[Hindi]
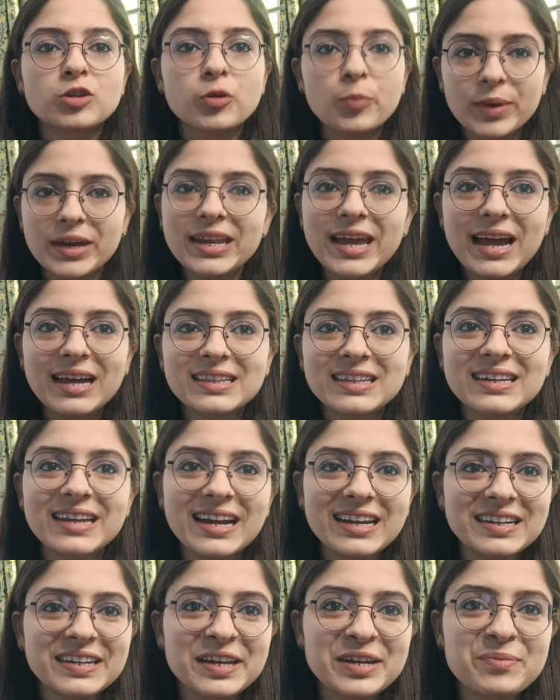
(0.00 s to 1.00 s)
तो मेरे आए थे
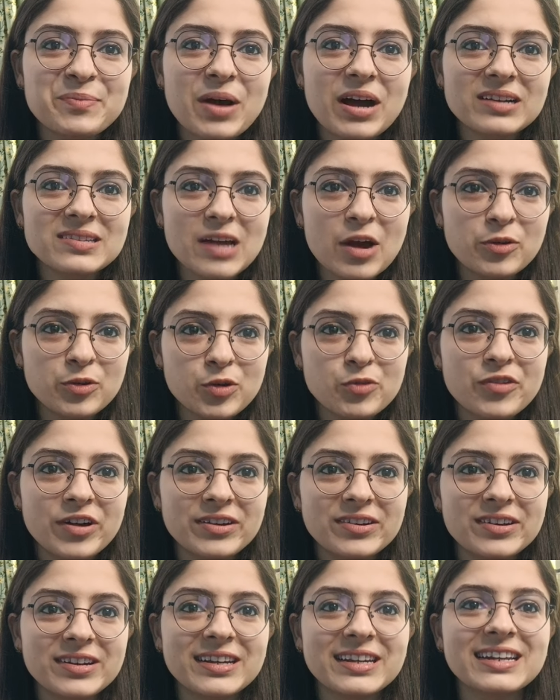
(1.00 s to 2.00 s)
98 मार्क्स आउट ऑफ
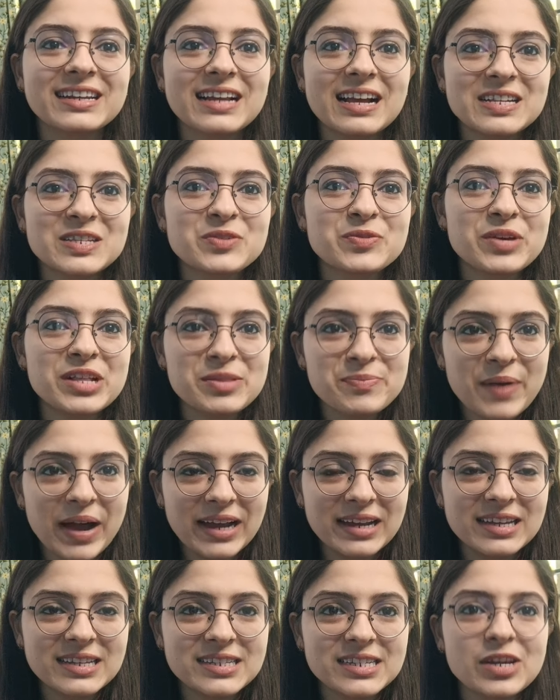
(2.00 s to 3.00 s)
100 इन क्लास 12
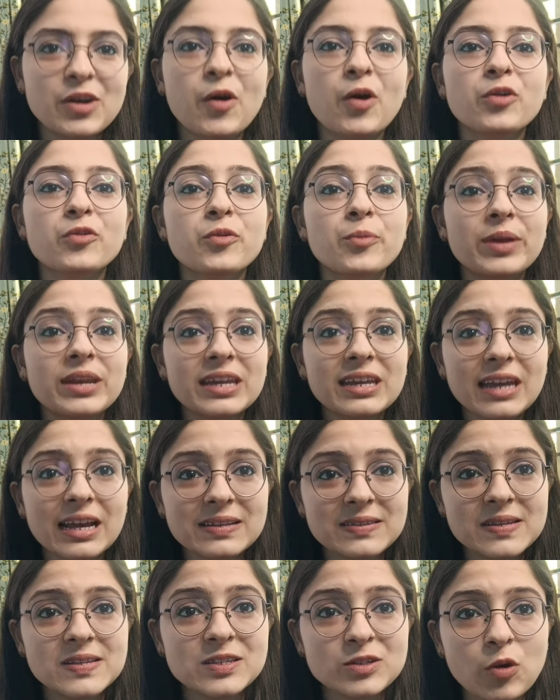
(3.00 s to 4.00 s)
बायोलॉजी और वो मैंने
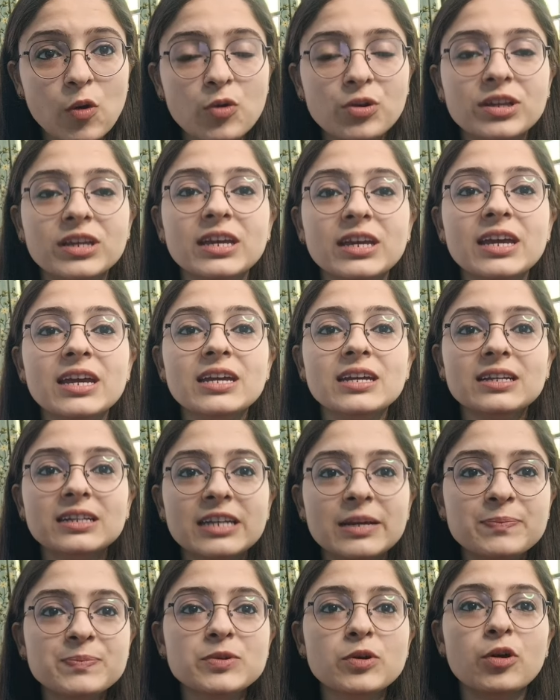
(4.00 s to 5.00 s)
कैसे स्कोर किए
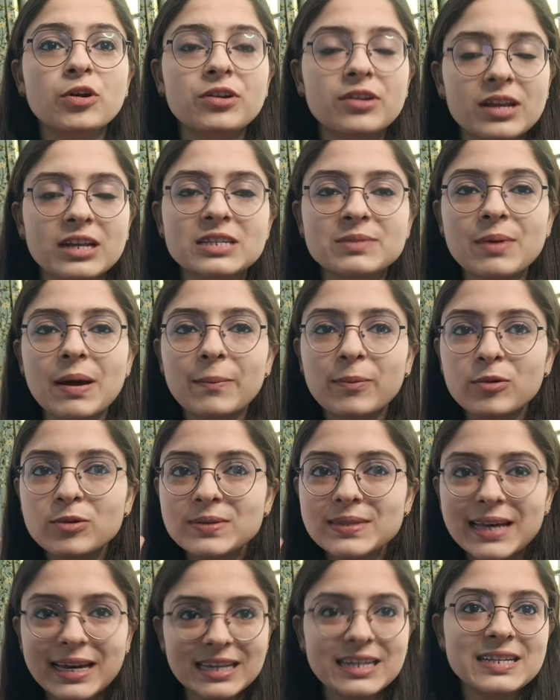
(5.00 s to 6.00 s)
टिप्स और ट्रिक्स मैं आपको
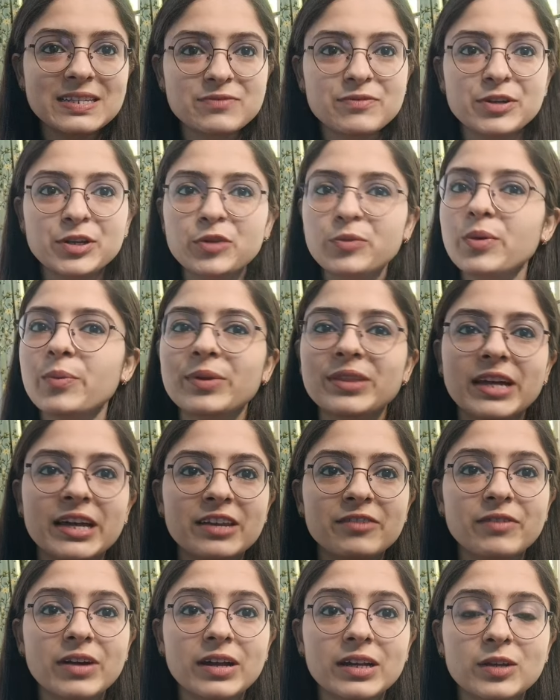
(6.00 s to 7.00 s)
सारी इस वीडियो में
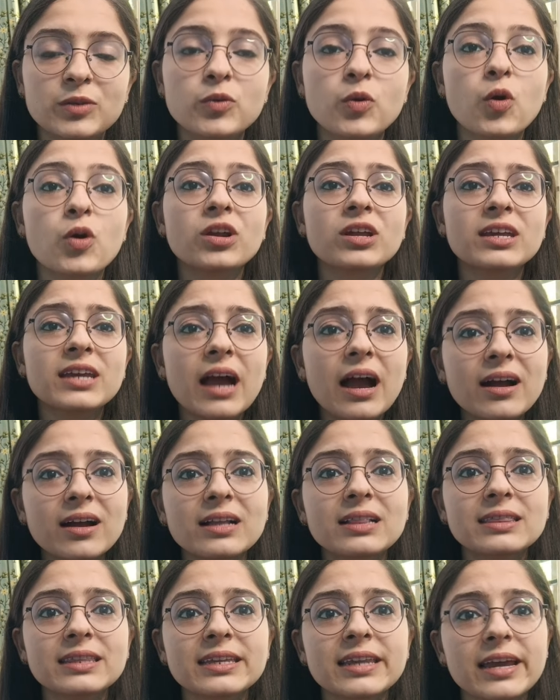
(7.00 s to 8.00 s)
बताने वाली हूँ और क्या
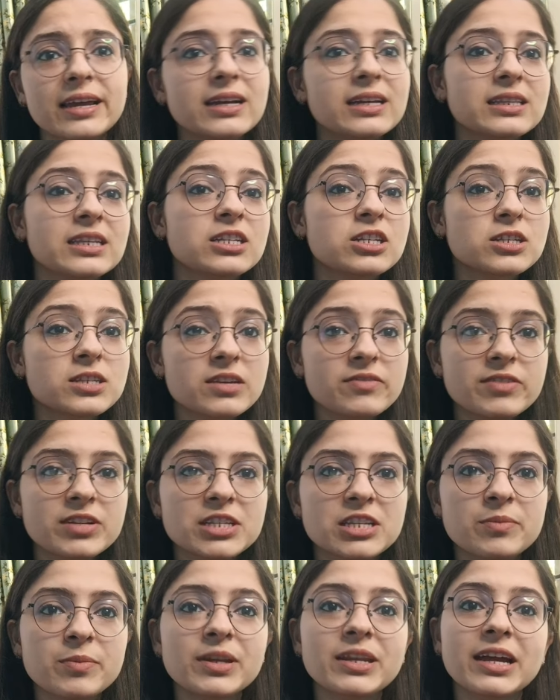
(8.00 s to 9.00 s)
गलती रह गई थी जिसकी
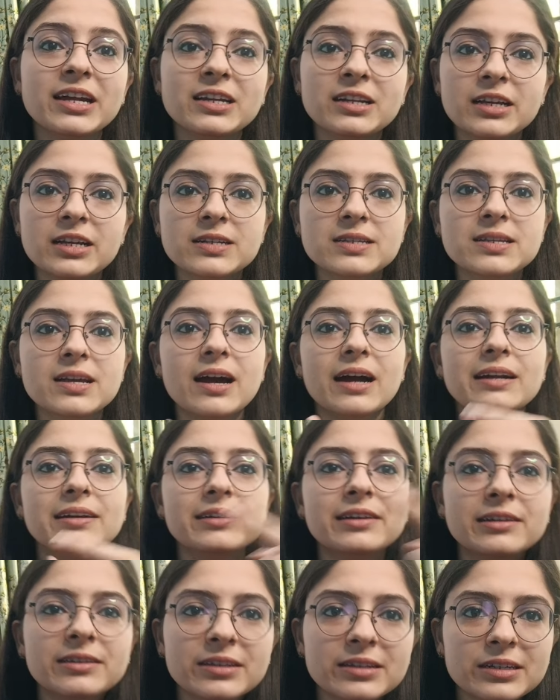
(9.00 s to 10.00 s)
वजह से मैं 98 से
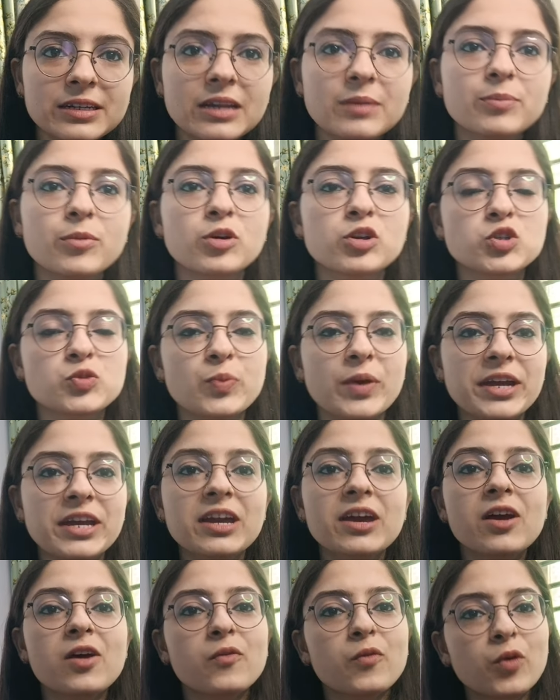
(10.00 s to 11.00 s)
100 तक नहीं पहुंच पाई
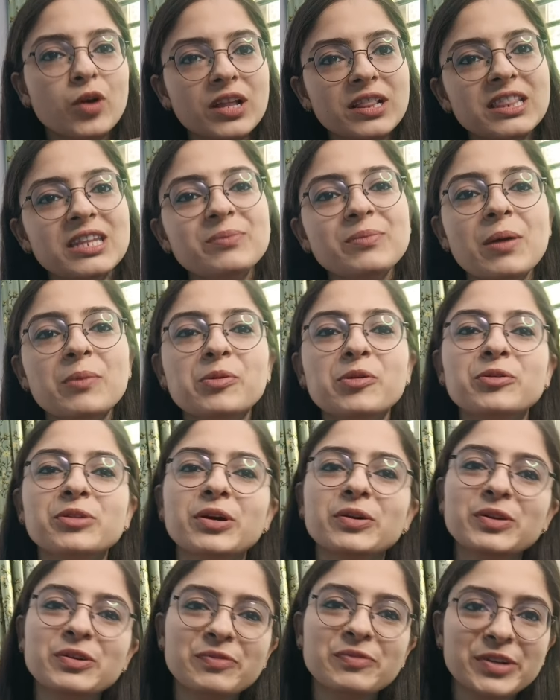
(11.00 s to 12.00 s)
वो गलती मैं आपको
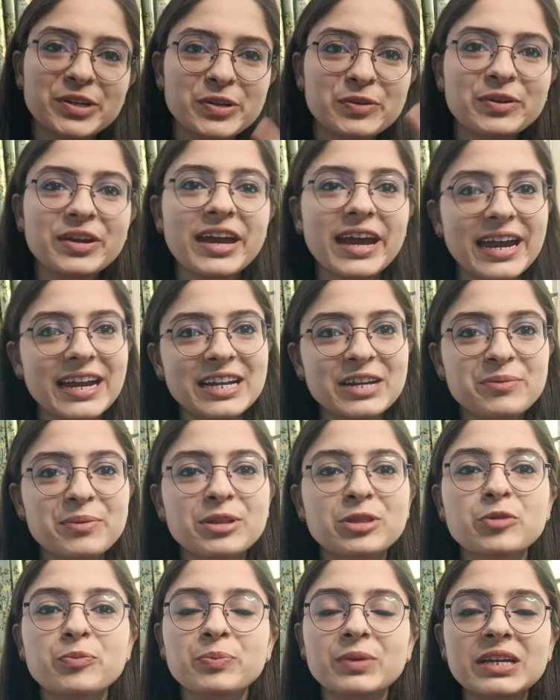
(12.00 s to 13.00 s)
बताऊंगी वीडियो के एंड
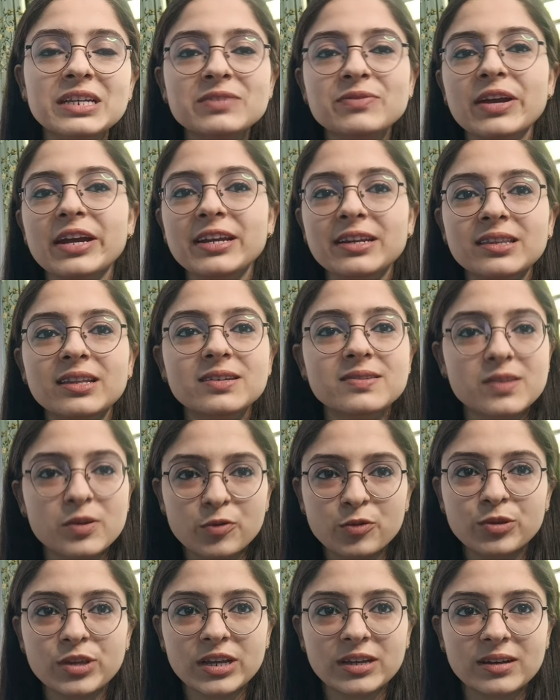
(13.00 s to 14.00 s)
में तो प्लीज एंड तक
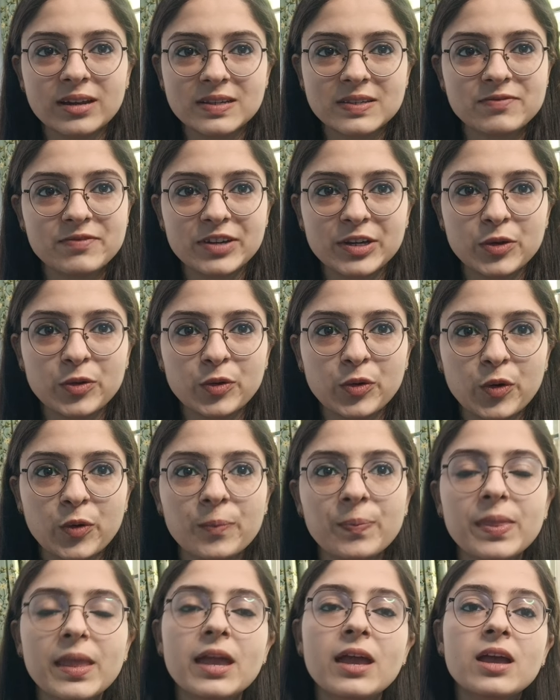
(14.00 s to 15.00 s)
जरूर देखना इस वीडियो को